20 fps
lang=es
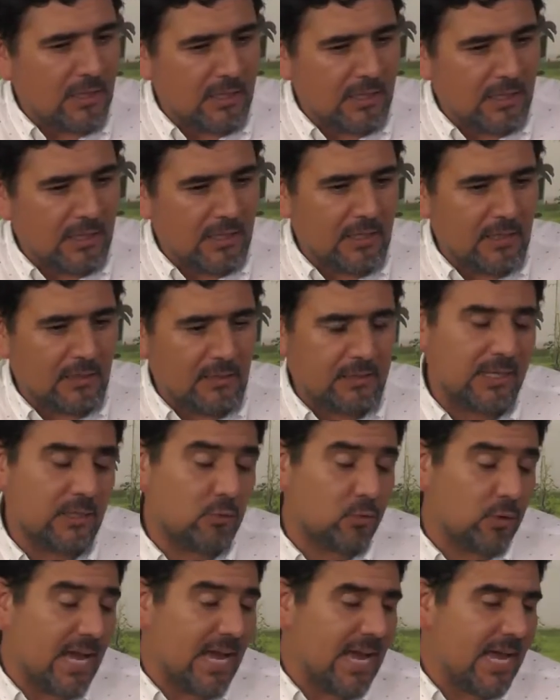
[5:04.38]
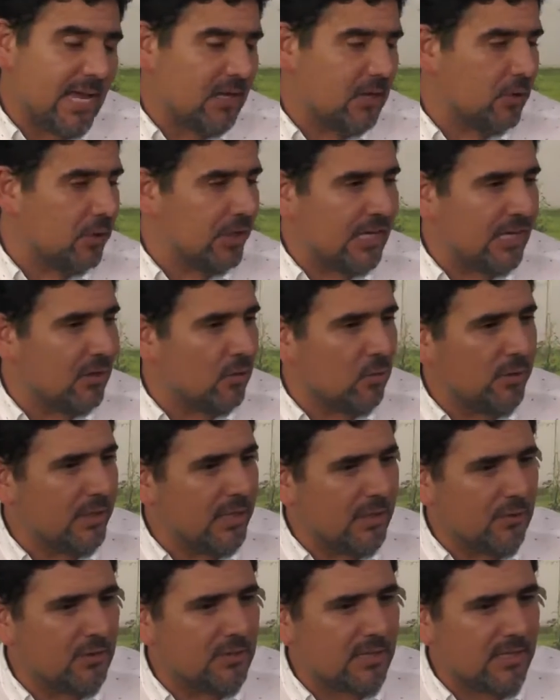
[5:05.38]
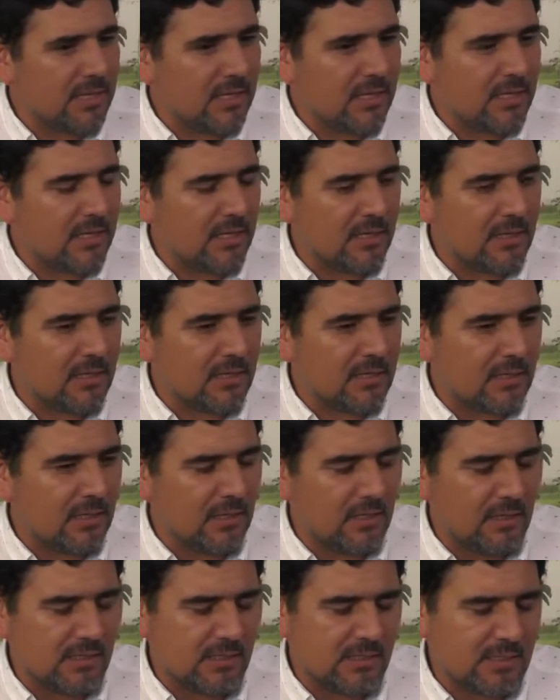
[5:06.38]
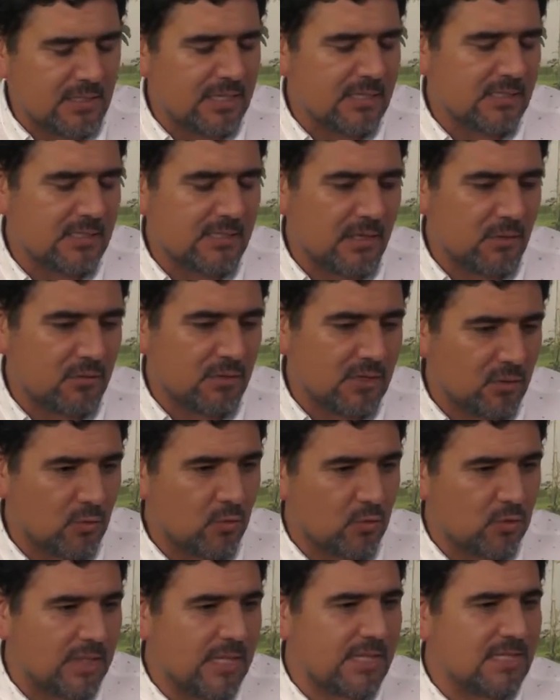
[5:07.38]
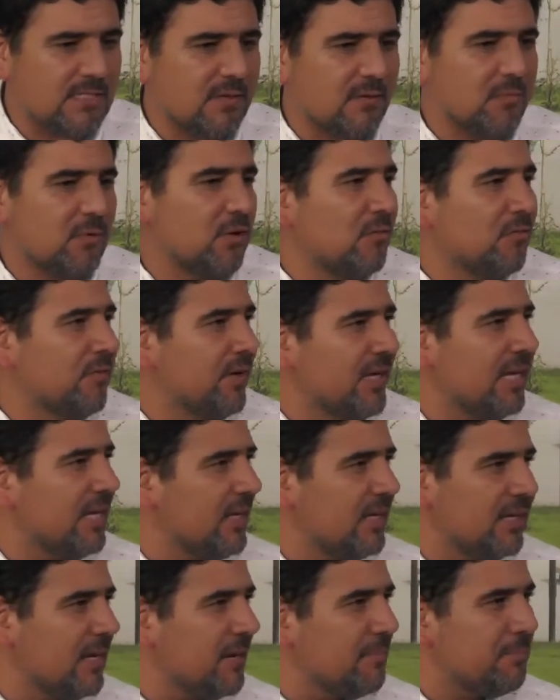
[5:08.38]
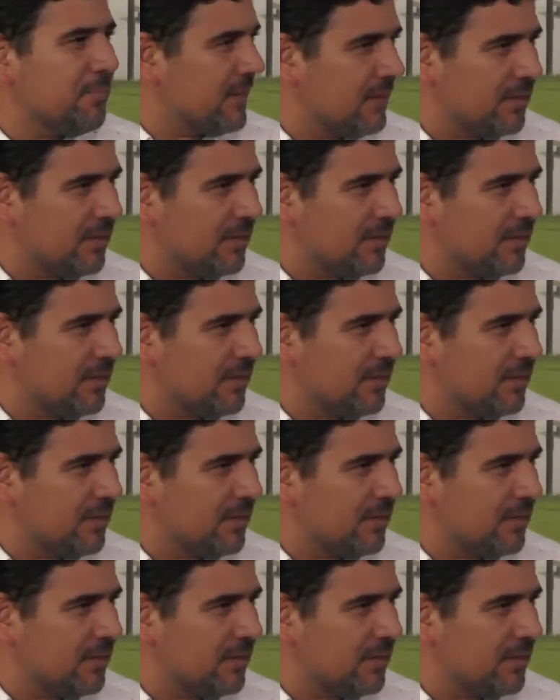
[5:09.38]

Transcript: eh, natural, en alguna otra instancia o circunstancia, volver a generar